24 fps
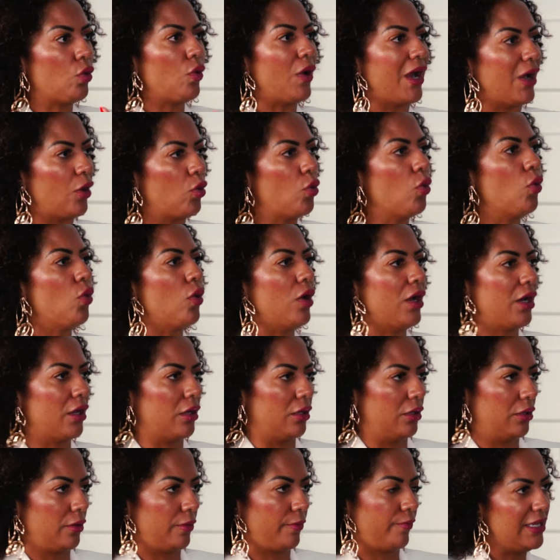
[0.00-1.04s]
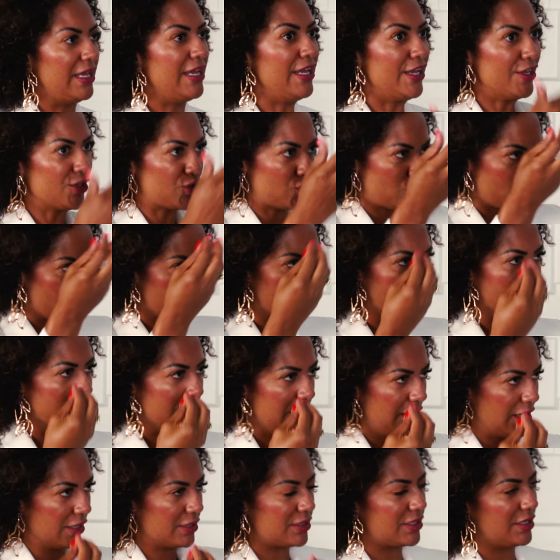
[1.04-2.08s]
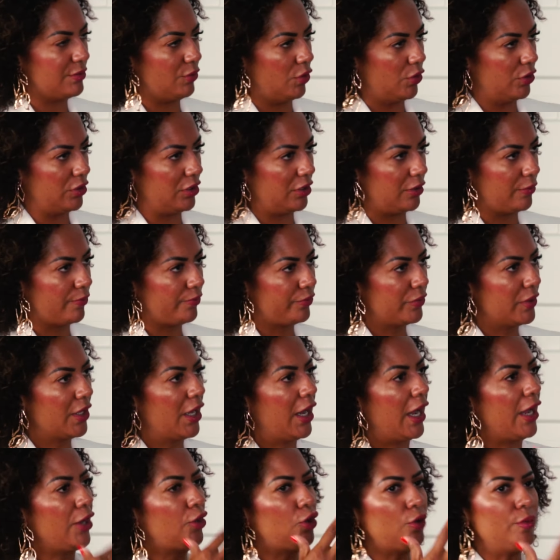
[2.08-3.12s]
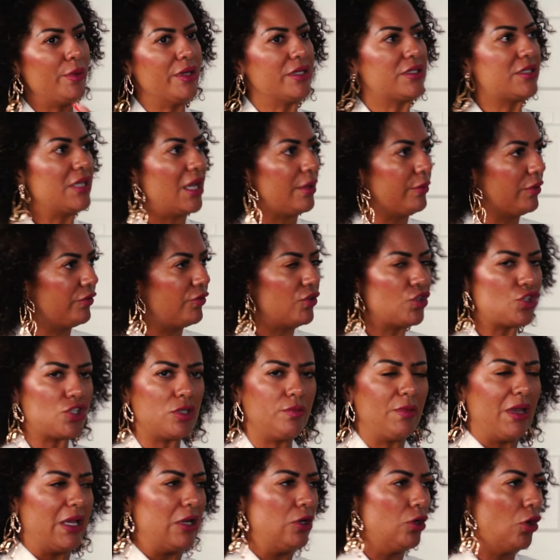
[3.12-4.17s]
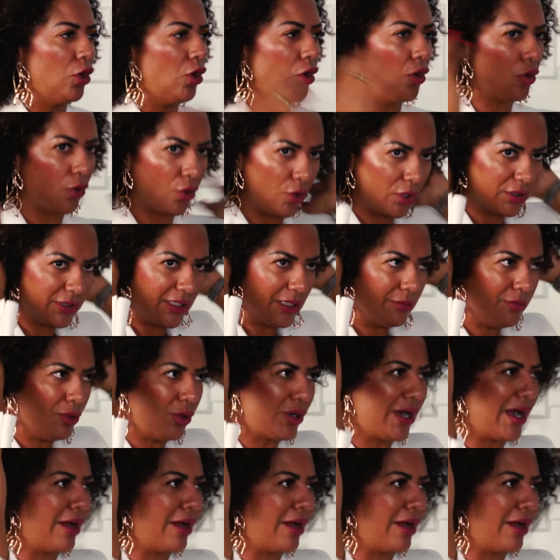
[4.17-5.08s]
com a cura. Isso sim é a Simone. Aí comecei a me vestir melhor, cortei meu